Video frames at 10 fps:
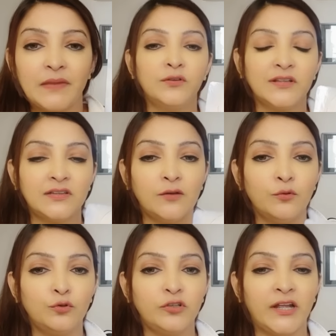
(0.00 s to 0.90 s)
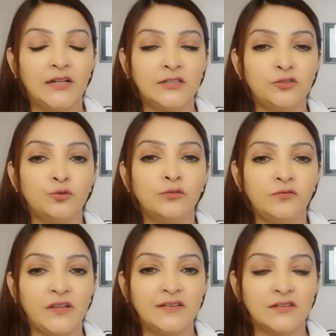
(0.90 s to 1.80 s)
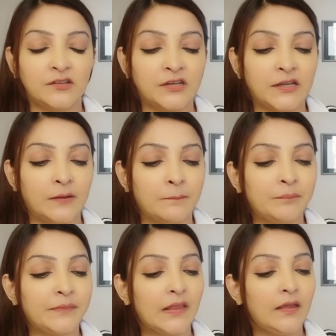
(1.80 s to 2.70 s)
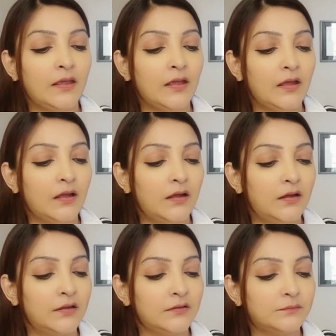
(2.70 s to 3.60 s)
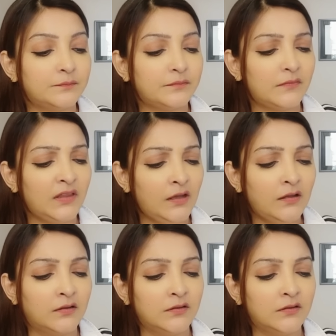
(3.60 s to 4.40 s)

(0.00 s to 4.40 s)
हो सकता है वो कुछ हेल्थ इश्यूज फेस कर रही हैं या